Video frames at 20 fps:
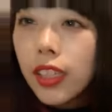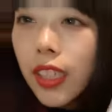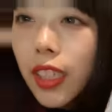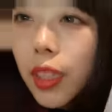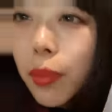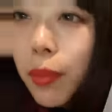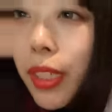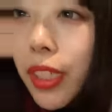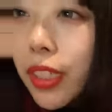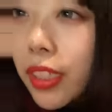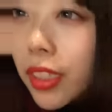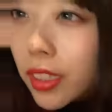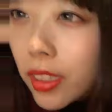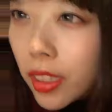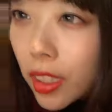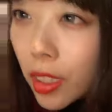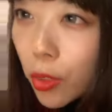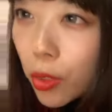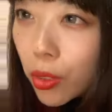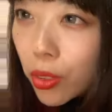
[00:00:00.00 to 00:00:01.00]
きりメイに言い
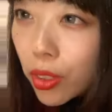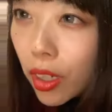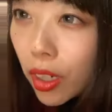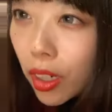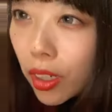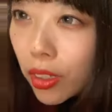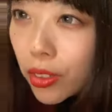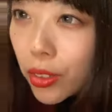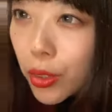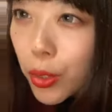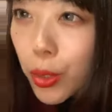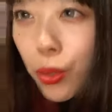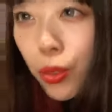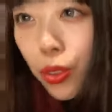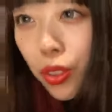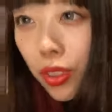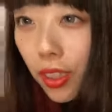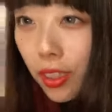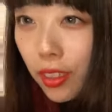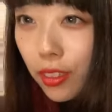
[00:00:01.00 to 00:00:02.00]
たいことがある
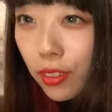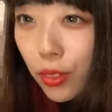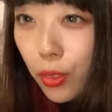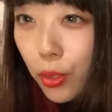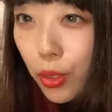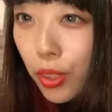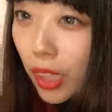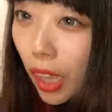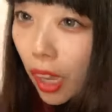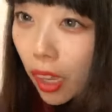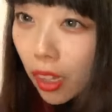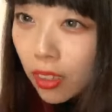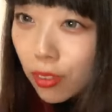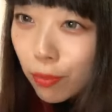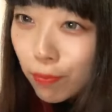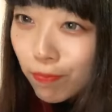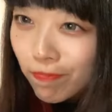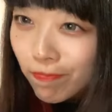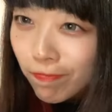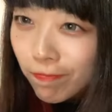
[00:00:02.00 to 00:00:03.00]
シオンさんどうした
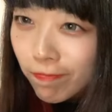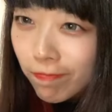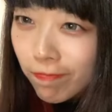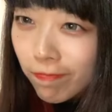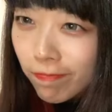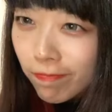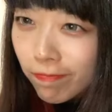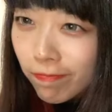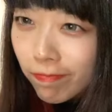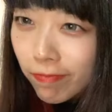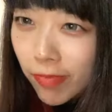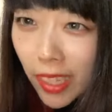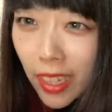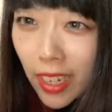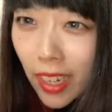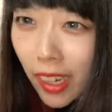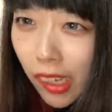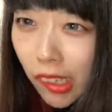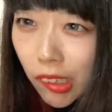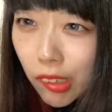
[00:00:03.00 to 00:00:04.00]
なん
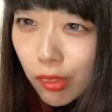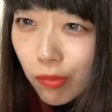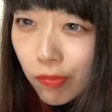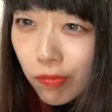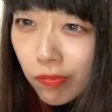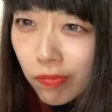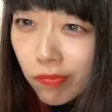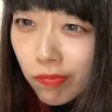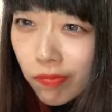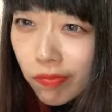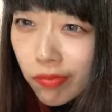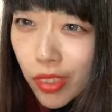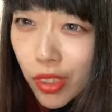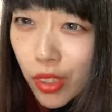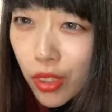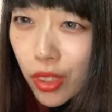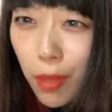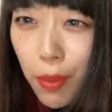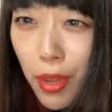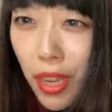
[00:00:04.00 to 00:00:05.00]
や
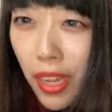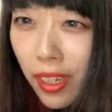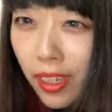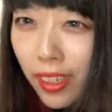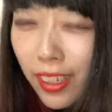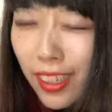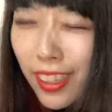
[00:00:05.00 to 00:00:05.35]
言ってみ